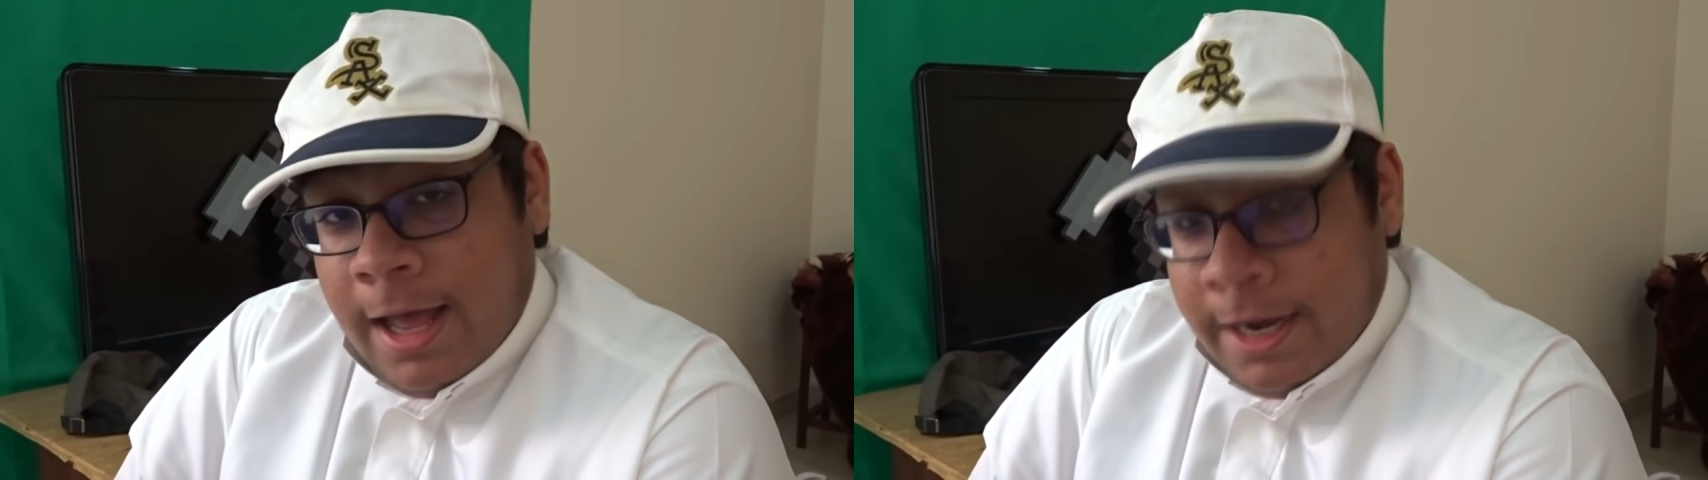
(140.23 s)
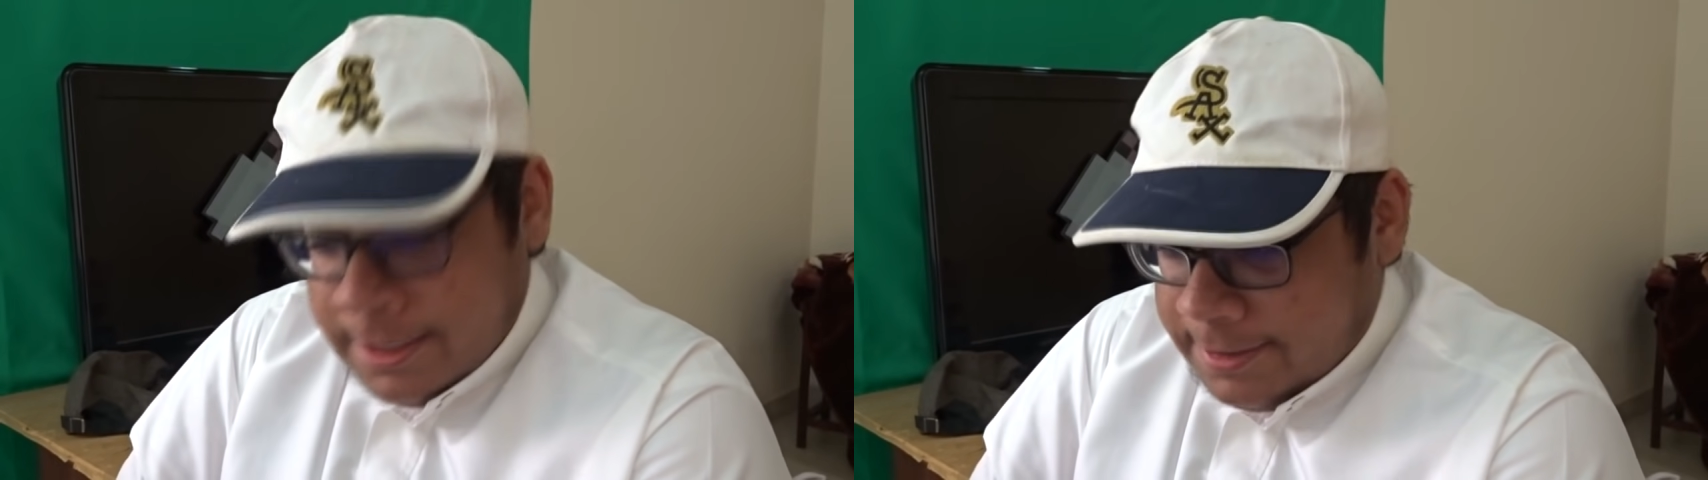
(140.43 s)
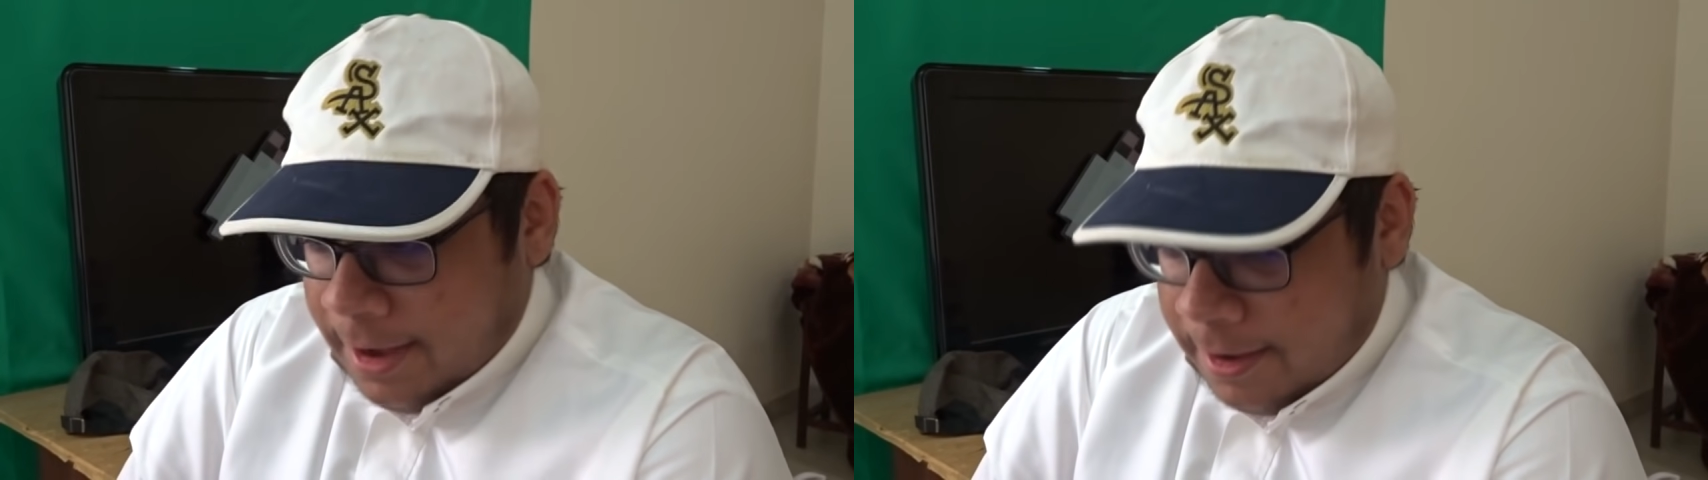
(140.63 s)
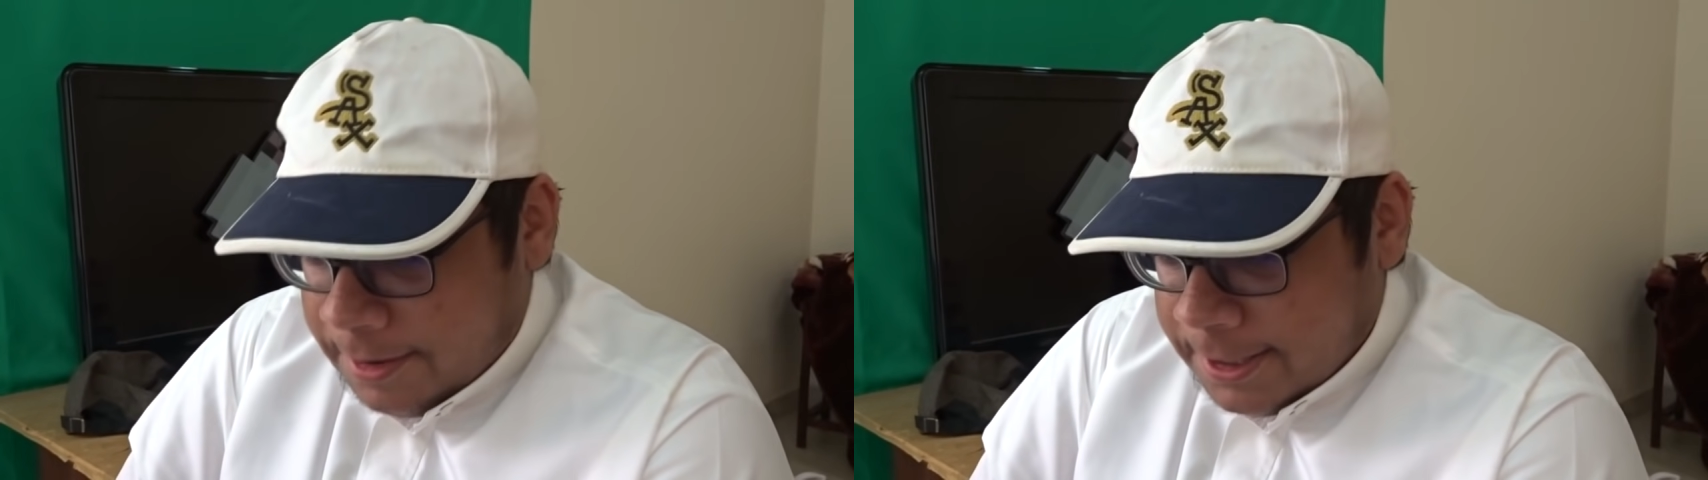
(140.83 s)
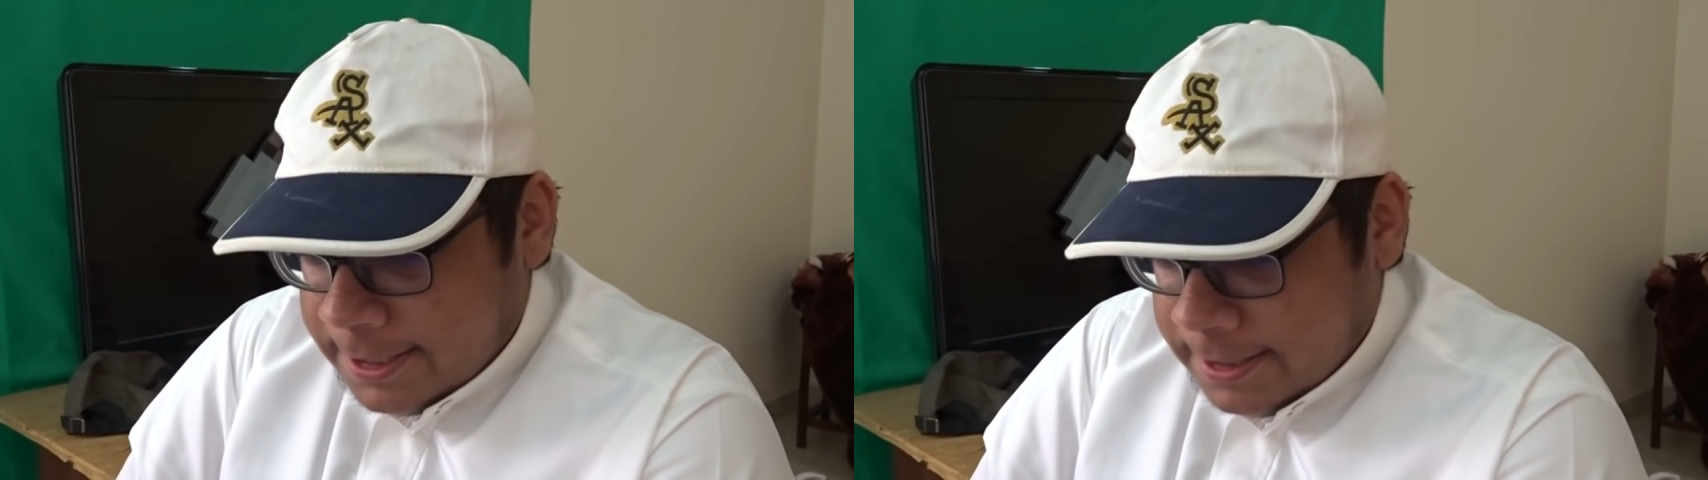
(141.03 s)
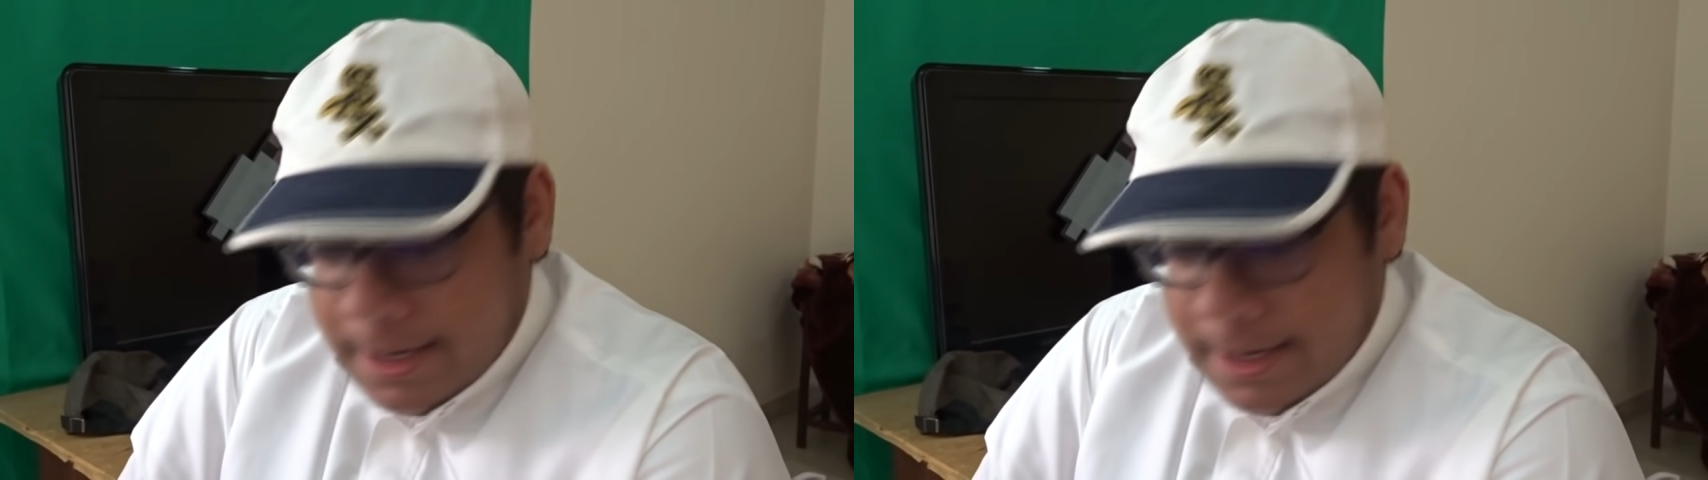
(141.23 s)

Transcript: الانتحار